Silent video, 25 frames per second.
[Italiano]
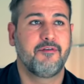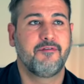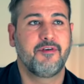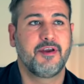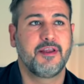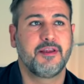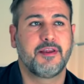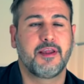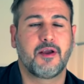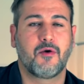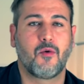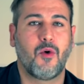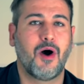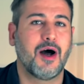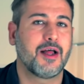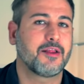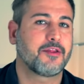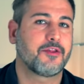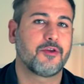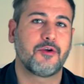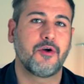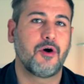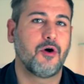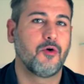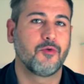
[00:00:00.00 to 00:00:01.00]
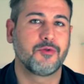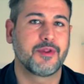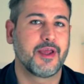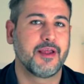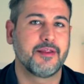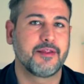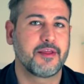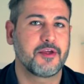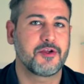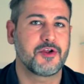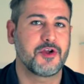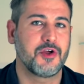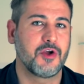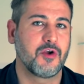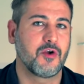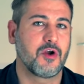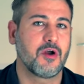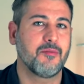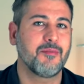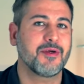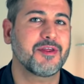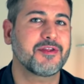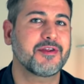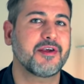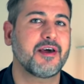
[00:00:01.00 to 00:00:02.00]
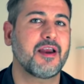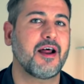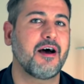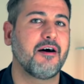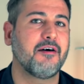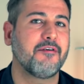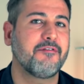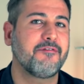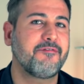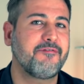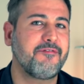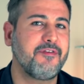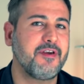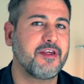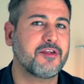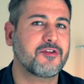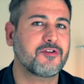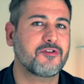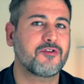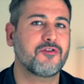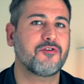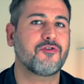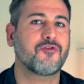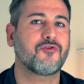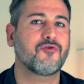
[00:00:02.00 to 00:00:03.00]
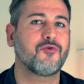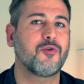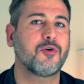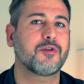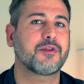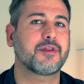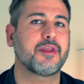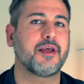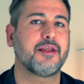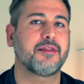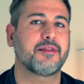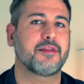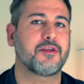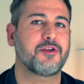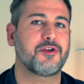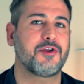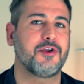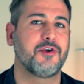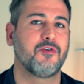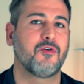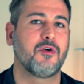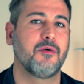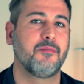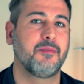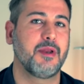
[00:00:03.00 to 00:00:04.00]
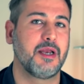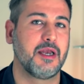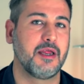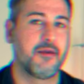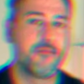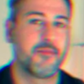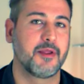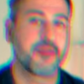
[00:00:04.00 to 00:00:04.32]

24 a 85, ma sarà fisso su 85 mm.